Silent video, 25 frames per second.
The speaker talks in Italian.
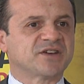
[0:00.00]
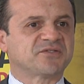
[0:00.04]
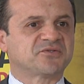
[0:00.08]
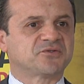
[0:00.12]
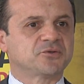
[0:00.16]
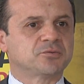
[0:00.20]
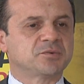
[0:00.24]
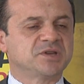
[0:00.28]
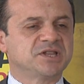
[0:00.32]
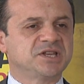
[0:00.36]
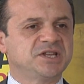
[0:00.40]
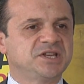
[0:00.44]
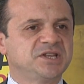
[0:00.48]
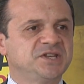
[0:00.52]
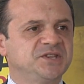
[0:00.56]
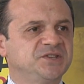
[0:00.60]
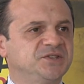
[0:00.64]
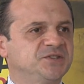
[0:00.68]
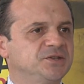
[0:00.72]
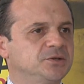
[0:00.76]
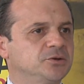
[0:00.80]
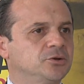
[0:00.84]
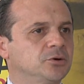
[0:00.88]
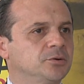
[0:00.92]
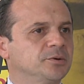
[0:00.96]
a Fiume di
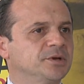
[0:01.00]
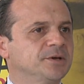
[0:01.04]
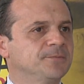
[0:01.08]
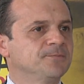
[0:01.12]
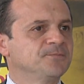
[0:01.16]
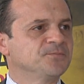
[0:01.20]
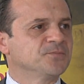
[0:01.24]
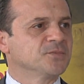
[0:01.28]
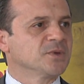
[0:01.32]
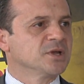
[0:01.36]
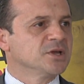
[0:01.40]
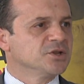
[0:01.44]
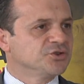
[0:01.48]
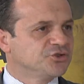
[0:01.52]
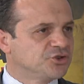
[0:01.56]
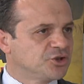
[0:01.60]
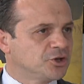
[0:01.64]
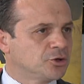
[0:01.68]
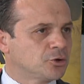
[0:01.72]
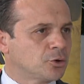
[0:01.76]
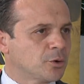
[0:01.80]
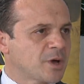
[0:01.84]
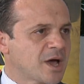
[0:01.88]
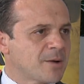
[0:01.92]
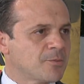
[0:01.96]
Nisi dove ci
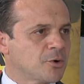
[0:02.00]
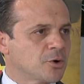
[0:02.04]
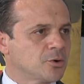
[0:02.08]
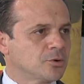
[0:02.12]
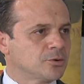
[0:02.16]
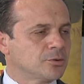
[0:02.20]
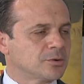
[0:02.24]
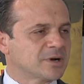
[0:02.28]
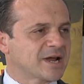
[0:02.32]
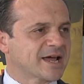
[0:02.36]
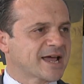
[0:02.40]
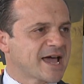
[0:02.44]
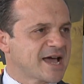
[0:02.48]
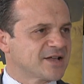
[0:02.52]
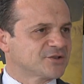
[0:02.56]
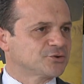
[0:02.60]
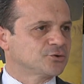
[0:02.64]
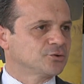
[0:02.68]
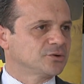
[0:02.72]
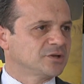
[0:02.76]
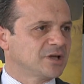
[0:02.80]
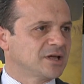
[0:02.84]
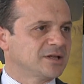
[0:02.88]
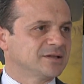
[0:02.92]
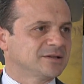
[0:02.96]
ritroviamo con un
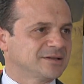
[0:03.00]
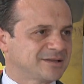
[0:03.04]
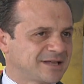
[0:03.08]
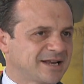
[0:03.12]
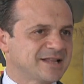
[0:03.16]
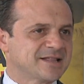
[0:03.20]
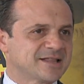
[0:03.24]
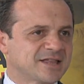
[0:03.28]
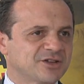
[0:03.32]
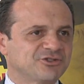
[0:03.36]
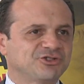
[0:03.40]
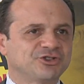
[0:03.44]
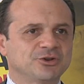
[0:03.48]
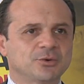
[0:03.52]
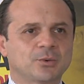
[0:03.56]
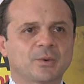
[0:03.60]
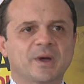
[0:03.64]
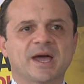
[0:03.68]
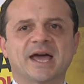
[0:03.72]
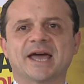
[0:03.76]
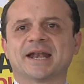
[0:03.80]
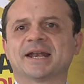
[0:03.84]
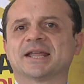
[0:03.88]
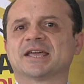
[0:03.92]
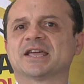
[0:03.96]
ragazzo di
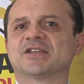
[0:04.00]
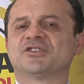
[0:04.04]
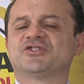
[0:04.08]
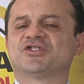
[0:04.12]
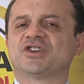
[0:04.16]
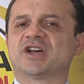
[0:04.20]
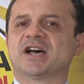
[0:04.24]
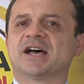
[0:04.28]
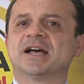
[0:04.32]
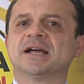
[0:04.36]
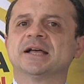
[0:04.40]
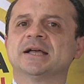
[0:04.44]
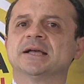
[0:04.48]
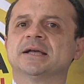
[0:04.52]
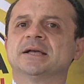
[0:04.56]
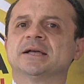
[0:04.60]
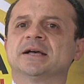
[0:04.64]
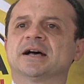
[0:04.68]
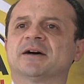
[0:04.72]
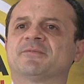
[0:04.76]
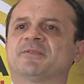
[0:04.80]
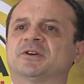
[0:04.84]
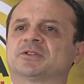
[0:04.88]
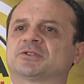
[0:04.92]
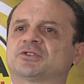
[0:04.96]
35 anni che già
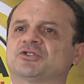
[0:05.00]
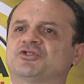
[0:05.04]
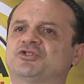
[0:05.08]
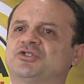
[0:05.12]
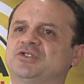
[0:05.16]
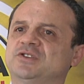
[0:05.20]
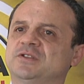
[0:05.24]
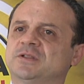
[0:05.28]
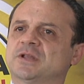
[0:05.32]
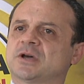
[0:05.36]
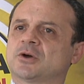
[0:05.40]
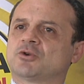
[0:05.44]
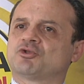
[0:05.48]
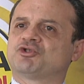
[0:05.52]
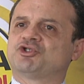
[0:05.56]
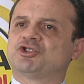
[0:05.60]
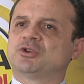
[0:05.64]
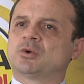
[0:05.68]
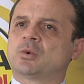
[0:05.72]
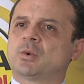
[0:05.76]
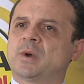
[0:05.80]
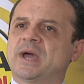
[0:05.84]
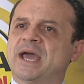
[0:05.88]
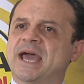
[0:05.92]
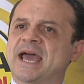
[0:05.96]
ha fatto il sindaco
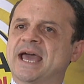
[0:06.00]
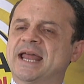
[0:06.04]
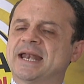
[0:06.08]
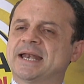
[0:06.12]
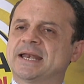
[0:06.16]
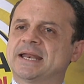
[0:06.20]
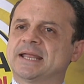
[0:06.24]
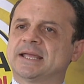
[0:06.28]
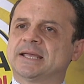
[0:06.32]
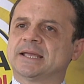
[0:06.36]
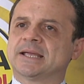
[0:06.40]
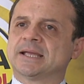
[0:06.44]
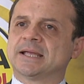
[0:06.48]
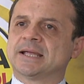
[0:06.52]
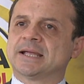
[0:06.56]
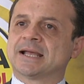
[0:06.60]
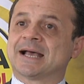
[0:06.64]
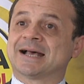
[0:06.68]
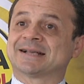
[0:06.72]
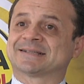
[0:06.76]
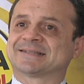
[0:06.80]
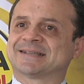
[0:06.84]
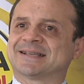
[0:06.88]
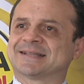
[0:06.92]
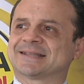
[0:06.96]
5 anni,
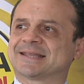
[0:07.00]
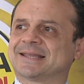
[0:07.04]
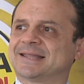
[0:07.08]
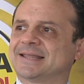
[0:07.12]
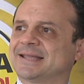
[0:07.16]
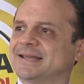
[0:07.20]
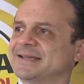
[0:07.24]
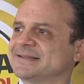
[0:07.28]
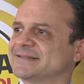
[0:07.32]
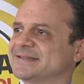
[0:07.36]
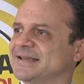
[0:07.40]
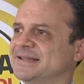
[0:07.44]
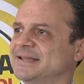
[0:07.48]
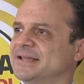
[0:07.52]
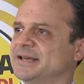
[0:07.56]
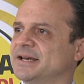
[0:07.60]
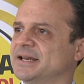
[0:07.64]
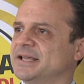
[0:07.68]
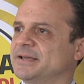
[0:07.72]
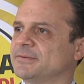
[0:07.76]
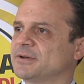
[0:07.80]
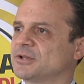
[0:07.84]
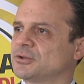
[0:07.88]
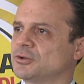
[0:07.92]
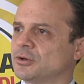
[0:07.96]
a Santa Teresa di
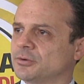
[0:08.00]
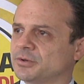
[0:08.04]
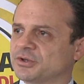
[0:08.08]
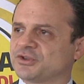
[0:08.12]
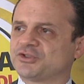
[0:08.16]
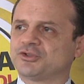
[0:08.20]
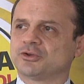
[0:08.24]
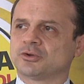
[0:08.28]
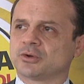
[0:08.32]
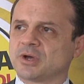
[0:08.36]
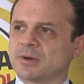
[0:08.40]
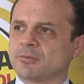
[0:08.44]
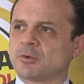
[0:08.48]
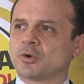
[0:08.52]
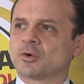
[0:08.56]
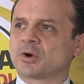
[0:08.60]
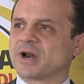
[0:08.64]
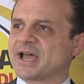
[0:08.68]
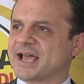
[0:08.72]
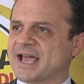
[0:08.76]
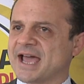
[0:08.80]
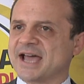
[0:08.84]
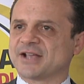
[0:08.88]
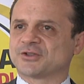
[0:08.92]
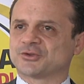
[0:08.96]
Riva dove ci troviamo un
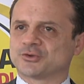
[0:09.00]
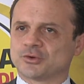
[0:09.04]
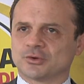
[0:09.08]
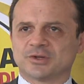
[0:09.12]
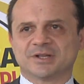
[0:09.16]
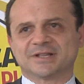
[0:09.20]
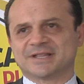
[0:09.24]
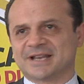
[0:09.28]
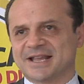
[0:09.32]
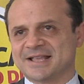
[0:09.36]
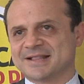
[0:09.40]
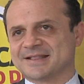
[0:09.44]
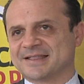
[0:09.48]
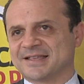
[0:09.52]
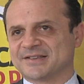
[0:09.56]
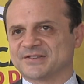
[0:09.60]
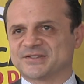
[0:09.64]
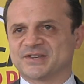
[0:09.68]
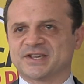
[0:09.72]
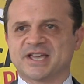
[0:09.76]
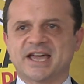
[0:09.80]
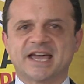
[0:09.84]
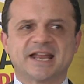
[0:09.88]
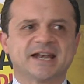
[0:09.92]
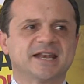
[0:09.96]
ragazzo di
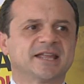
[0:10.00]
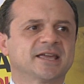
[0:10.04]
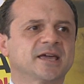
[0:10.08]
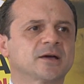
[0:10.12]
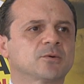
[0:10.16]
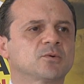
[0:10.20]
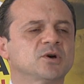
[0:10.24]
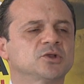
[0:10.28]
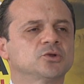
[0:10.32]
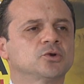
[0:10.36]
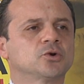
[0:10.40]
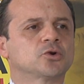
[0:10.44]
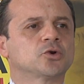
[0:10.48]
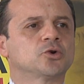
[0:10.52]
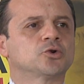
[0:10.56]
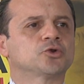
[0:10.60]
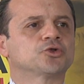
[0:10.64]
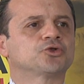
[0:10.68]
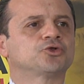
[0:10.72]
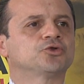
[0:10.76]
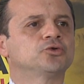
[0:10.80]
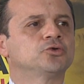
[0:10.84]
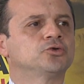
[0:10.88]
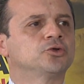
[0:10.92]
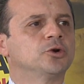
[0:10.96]
36 anni che quando ho
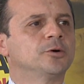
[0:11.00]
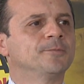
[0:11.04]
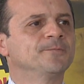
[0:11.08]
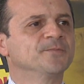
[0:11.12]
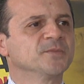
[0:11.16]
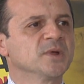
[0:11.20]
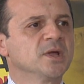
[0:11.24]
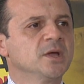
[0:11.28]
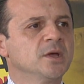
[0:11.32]
conosciuto